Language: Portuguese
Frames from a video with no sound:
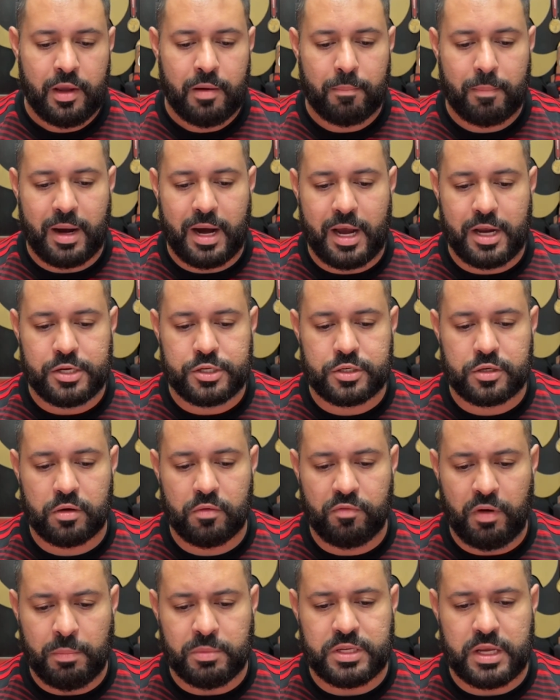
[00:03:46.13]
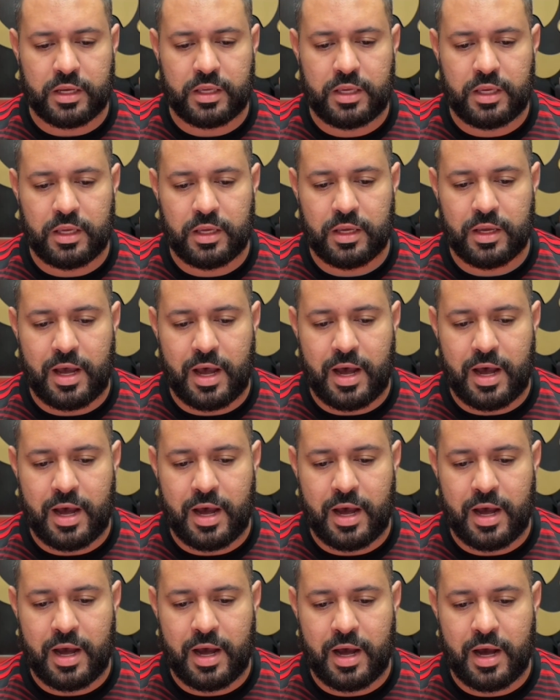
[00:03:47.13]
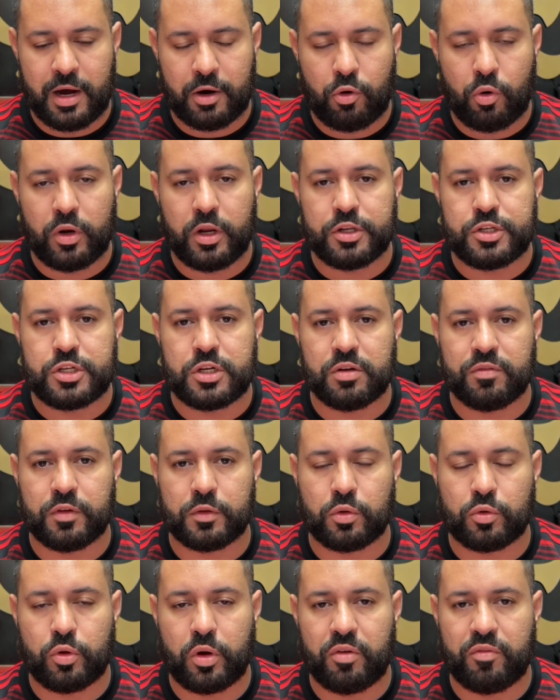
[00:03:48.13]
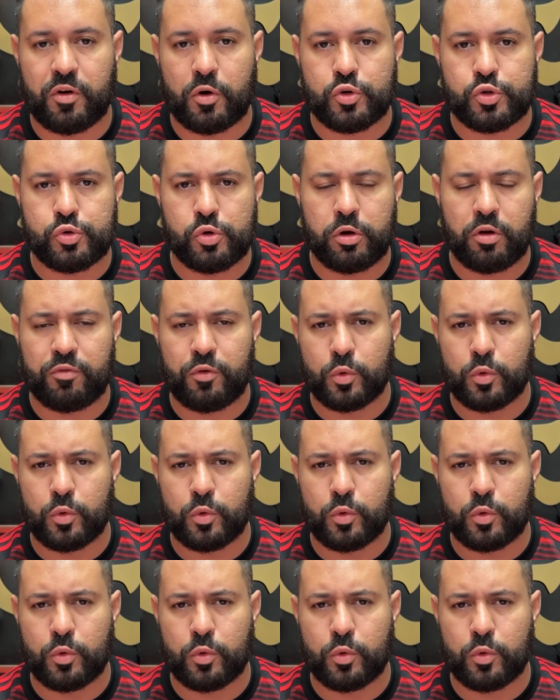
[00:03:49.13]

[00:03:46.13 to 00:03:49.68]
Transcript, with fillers: Mas vamos aqui à coletiva do Dorival Júnior.